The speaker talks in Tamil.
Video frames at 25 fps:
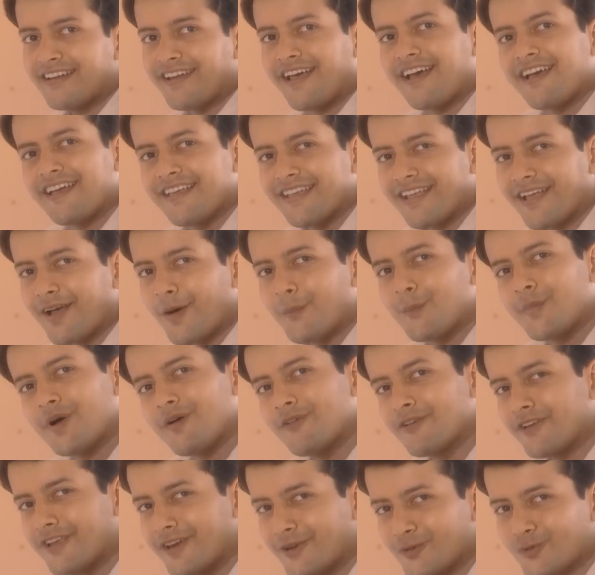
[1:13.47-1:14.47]
நான் எங்கள்
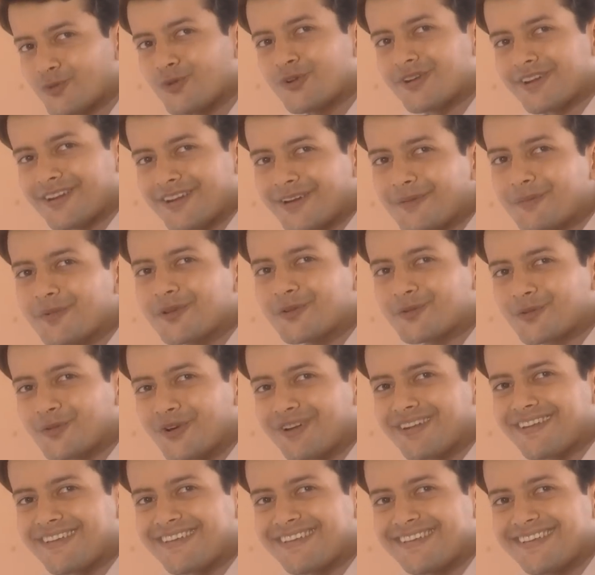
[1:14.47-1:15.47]
அப்பாவை கேட்டு சொல்கிறேன் அப்படின்னு
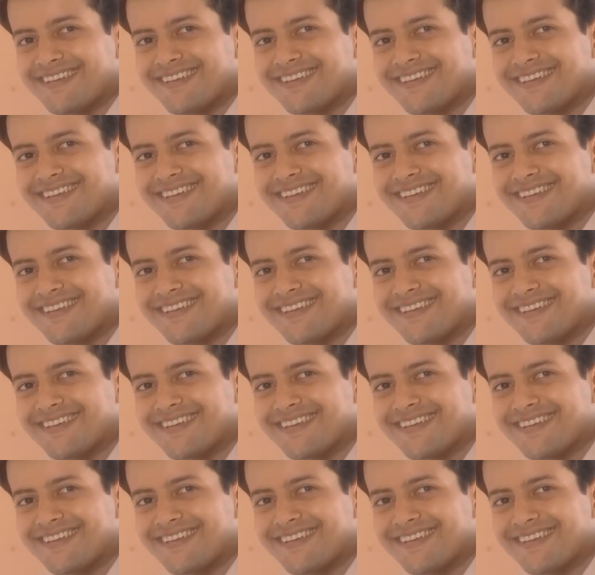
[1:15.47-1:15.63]
சொன்னேன்